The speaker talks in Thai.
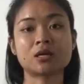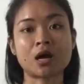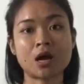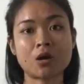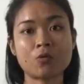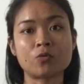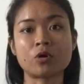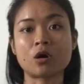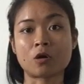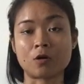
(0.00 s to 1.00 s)
เข้า
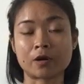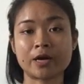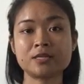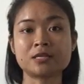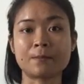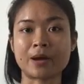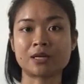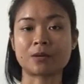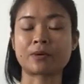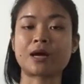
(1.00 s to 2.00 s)
ออกให้สัมพั
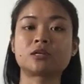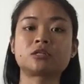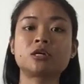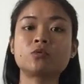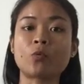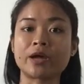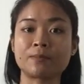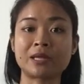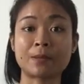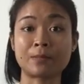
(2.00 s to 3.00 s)
นธ์กับการเคลื่อนไหว
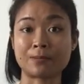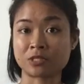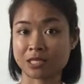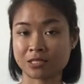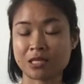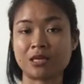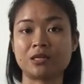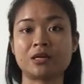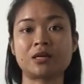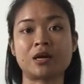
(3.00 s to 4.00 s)
เป็นลำดับชัดเจน
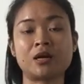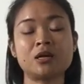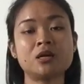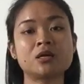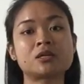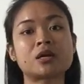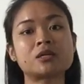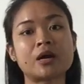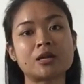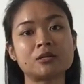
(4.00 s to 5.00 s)
นะคะ ดั
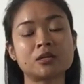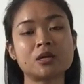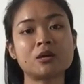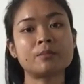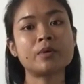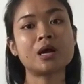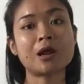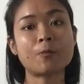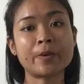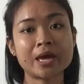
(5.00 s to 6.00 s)
งนั้นเมื่อ
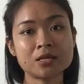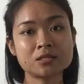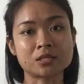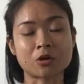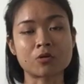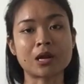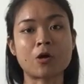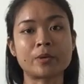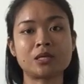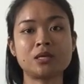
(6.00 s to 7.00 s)
เราเพ่งจิตของ
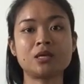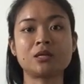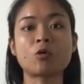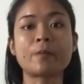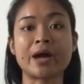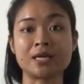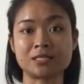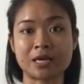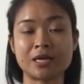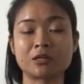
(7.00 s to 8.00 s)
เราไปที่ลมหาย
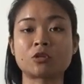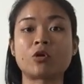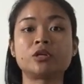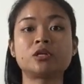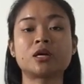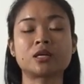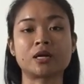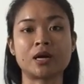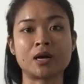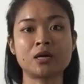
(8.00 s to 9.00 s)
ใจอย่างต่อเนื่อง
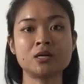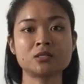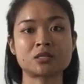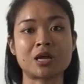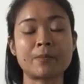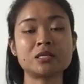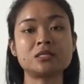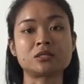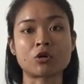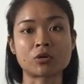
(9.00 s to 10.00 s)
นะคะ จะทำให้
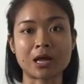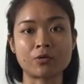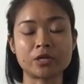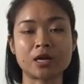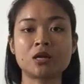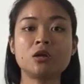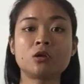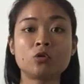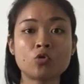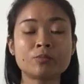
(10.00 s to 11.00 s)
จิตของเราเนี่ย
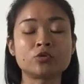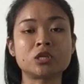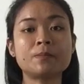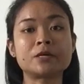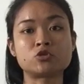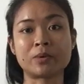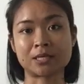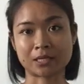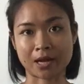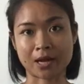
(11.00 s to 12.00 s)
รวมอยู่ที่ปัจจุบั
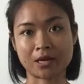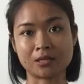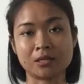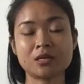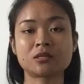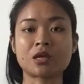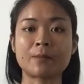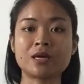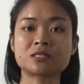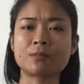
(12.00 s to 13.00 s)
นการ
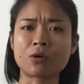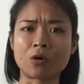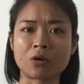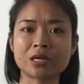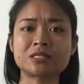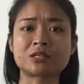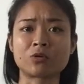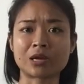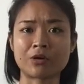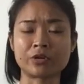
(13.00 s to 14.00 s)
ทำให้สมองและจิต
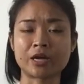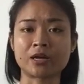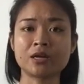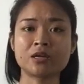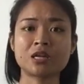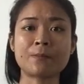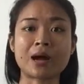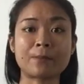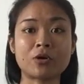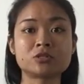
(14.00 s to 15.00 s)
ของเราเนี่ย ได้
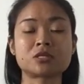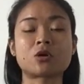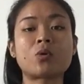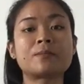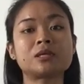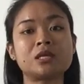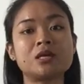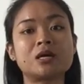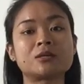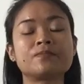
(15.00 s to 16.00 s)
พักผ่อนจากความเค
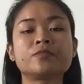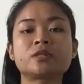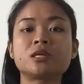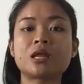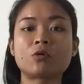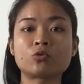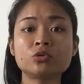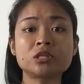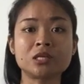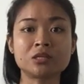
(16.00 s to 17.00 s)
รียดที่เรา
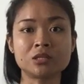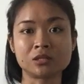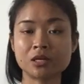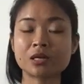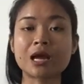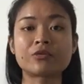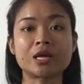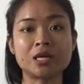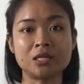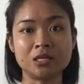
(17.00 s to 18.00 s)
คุ้นคิดถึงเรื่องราว
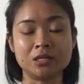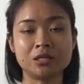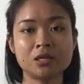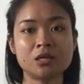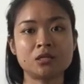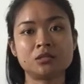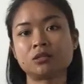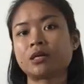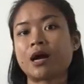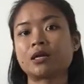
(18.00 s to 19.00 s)
ในอดีตหรื
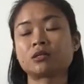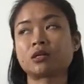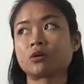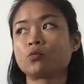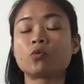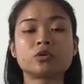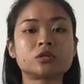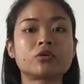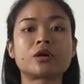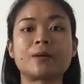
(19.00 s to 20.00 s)
อการกังวล
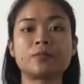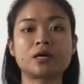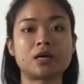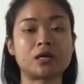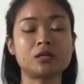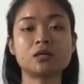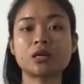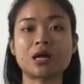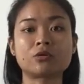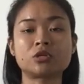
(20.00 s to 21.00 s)
เกี่ยวกับเรื่อง
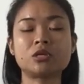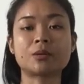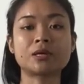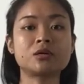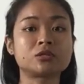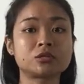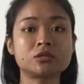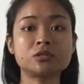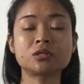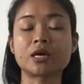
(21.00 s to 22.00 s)
ราวที่ยังไม่เกิด
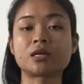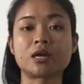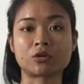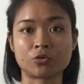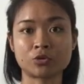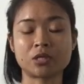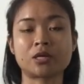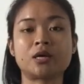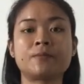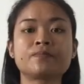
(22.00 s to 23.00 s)
ขึ้นในอนาคต
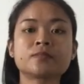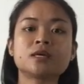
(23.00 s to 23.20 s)
นะคะ